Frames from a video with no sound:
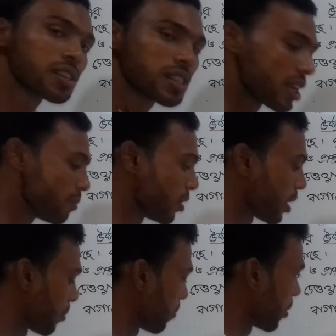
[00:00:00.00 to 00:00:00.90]
সেম
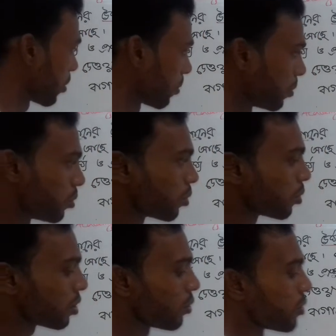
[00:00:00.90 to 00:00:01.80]
হয়তো আমরা বের করতে পারবো
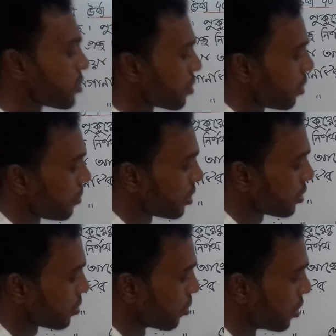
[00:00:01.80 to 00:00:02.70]
দৈর্ঘ্যটা কত ছিল
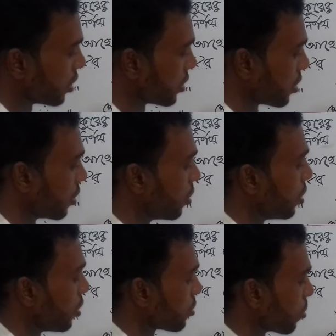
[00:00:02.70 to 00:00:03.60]
আমাদের চল্লিশ ছিল
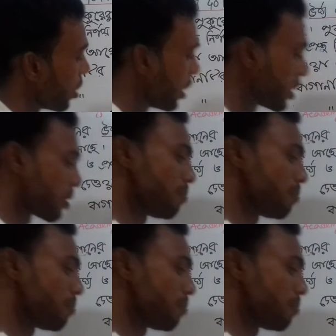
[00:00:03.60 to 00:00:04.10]
চল্লিশ